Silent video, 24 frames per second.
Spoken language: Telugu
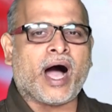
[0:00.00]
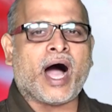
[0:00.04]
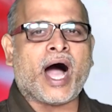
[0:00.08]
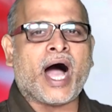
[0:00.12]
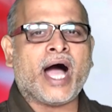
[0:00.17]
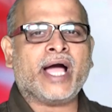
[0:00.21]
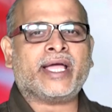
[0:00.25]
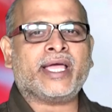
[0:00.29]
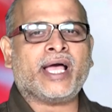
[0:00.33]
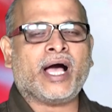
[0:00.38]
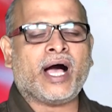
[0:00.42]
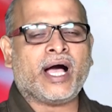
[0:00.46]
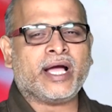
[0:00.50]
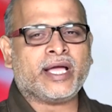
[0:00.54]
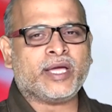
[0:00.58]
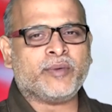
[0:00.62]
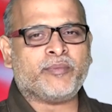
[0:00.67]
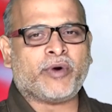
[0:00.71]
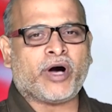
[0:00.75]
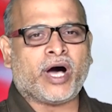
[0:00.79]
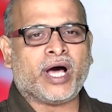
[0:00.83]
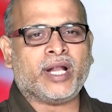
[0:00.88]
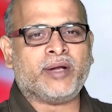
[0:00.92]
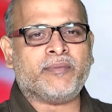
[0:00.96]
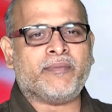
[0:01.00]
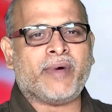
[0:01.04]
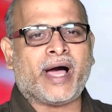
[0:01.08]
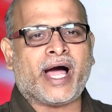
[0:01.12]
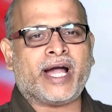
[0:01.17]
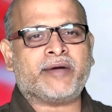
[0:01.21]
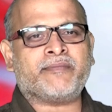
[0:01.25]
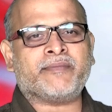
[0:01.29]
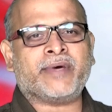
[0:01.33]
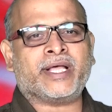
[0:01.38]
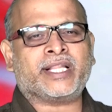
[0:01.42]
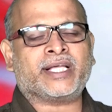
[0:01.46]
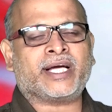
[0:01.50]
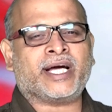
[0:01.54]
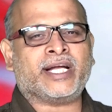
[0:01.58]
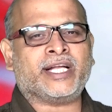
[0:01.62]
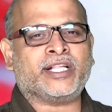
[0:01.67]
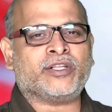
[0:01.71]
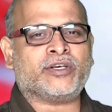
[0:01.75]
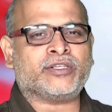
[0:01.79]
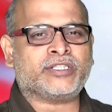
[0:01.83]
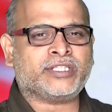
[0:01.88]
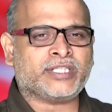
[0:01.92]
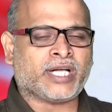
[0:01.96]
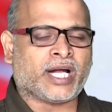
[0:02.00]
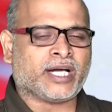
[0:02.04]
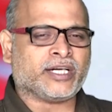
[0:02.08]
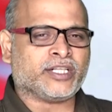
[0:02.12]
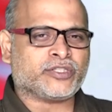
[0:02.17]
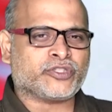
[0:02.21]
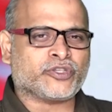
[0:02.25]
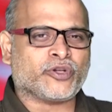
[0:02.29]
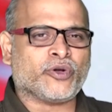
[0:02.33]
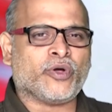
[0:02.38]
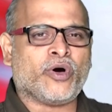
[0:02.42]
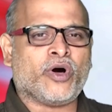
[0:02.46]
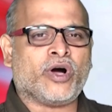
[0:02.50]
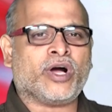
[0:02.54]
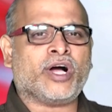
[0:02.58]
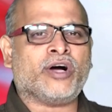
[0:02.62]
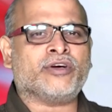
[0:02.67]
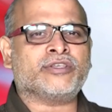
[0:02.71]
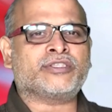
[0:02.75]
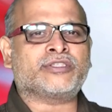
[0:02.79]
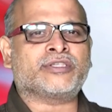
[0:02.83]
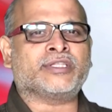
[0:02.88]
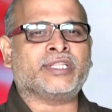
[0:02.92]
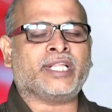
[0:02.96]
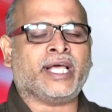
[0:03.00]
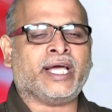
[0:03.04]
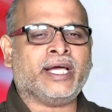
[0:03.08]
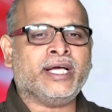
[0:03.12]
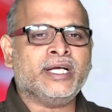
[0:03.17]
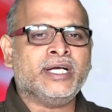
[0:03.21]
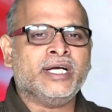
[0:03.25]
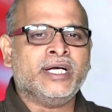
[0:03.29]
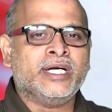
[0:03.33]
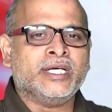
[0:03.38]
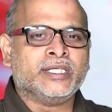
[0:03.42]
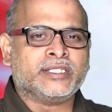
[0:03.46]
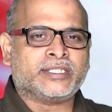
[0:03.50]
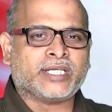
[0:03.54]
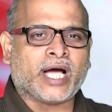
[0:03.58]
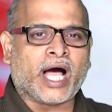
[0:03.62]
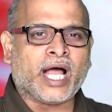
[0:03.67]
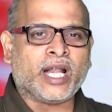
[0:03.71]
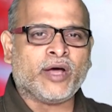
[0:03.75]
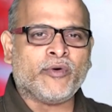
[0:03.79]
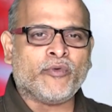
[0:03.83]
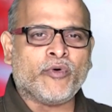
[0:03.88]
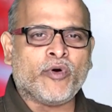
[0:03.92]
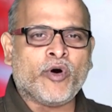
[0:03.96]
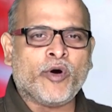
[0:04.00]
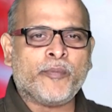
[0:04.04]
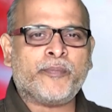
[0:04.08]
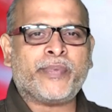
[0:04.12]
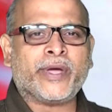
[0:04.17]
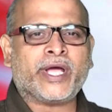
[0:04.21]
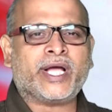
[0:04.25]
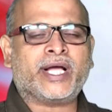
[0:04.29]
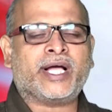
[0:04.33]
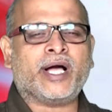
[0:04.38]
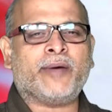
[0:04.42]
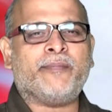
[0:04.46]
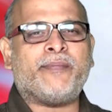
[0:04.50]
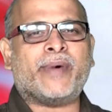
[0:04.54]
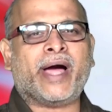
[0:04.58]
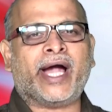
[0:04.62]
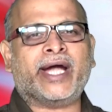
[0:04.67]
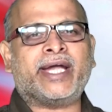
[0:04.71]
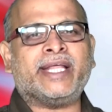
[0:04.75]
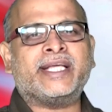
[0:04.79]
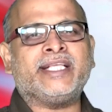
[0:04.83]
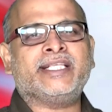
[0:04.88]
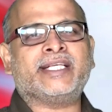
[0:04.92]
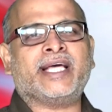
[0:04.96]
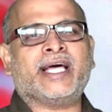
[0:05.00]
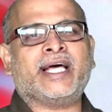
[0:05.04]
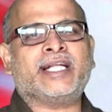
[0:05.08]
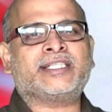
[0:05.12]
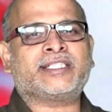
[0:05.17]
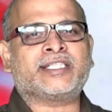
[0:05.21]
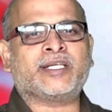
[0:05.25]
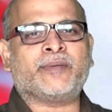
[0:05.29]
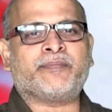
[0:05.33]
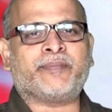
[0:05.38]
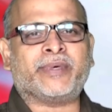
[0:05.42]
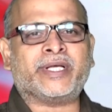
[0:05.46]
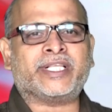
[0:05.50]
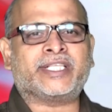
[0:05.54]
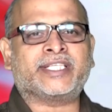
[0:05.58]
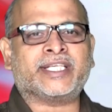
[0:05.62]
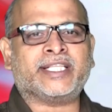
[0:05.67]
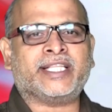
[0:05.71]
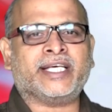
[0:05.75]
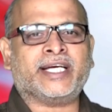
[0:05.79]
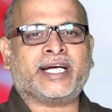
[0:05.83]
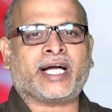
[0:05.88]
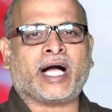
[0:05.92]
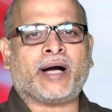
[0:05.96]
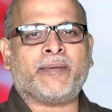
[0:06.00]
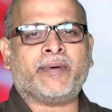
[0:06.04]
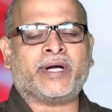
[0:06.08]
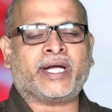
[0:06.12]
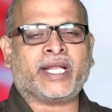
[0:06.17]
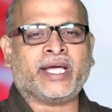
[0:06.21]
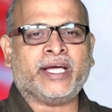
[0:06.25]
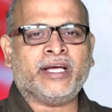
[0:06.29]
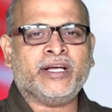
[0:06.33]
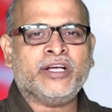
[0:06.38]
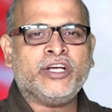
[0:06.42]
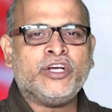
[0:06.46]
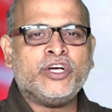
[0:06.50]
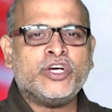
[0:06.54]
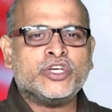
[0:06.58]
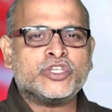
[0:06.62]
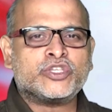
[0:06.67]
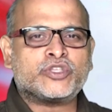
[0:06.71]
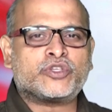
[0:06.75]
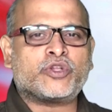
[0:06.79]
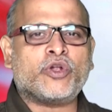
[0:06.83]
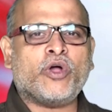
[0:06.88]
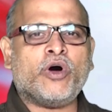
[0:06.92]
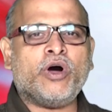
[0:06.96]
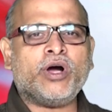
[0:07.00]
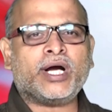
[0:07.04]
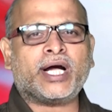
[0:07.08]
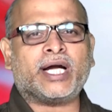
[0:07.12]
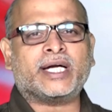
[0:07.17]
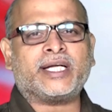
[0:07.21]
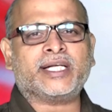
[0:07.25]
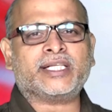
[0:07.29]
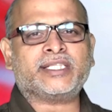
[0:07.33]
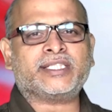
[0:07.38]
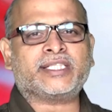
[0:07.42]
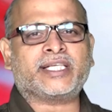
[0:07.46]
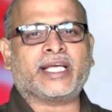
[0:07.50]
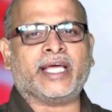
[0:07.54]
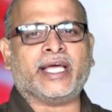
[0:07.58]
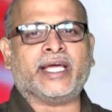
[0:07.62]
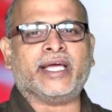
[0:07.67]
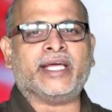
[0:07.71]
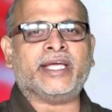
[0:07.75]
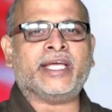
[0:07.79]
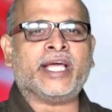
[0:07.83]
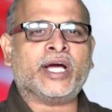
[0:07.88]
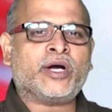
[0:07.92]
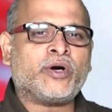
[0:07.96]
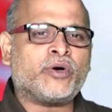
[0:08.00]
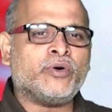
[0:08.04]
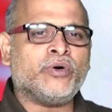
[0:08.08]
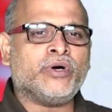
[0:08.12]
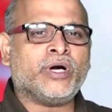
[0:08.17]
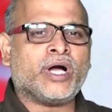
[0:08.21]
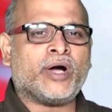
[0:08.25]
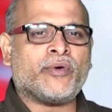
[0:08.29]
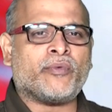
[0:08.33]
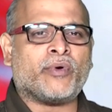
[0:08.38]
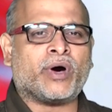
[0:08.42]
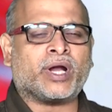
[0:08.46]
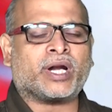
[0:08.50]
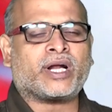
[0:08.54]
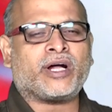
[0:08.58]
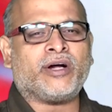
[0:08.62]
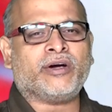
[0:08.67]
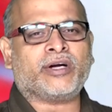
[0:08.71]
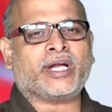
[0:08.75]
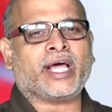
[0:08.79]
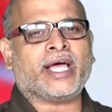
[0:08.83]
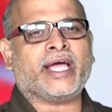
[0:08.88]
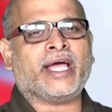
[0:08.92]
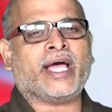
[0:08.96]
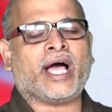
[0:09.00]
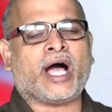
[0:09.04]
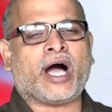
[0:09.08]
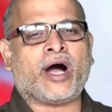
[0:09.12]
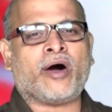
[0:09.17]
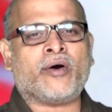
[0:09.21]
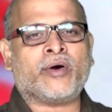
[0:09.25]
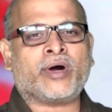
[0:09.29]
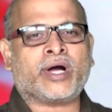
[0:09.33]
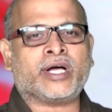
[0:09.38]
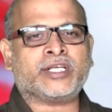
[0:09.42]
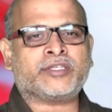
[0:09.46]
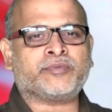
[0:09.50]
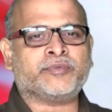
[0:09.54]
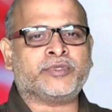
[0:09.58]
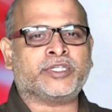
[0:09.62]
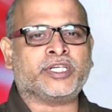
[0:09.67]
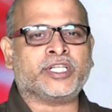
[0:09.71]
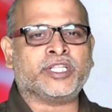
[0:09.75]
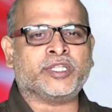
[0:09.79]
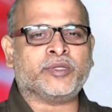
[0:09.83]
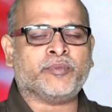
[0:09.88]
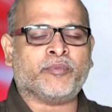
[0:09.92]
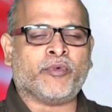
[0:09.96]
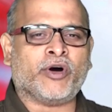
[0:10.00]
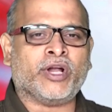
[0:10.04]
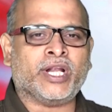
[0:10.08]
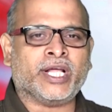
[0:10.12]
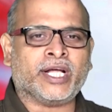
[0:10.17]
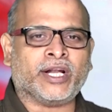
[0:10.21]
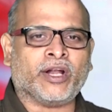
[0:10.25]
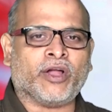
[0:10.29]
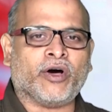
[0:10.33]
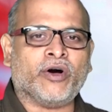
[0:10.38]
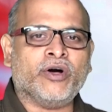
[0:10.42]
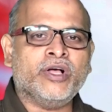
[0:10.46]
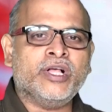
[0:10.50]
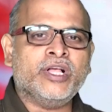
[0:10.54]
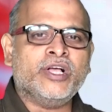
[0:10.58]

ఆగి ఆగి బాల్ బ్యాట్ మీదగా అనేది వస్తుంది అంటే స్లోగా వస్తుంది చాలా ఓపిక్గా బ్యాటింగ్ చేయాల్సిన పిచ్ ఇది కాబట్టి స్లో కటర్స్కి ఎక్కువగా వర్కౌట్ అయ్యే అవకాశం ఉంటుంది బౌలింగ్లో